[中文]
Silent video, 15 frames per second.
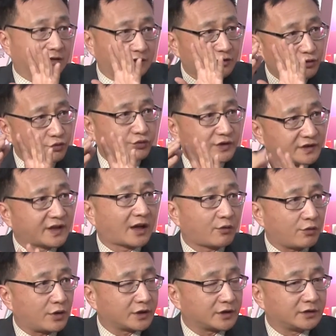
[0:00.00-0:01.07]
一个主义在
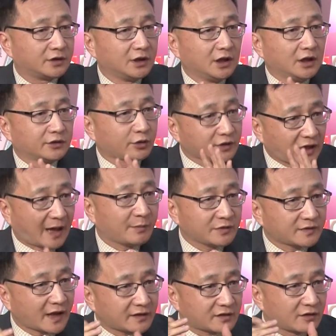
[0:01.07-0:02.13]
活着，所以他们
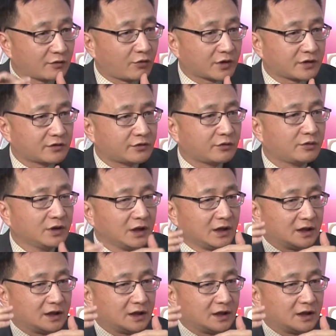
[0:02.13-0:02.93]
在这个过程之中，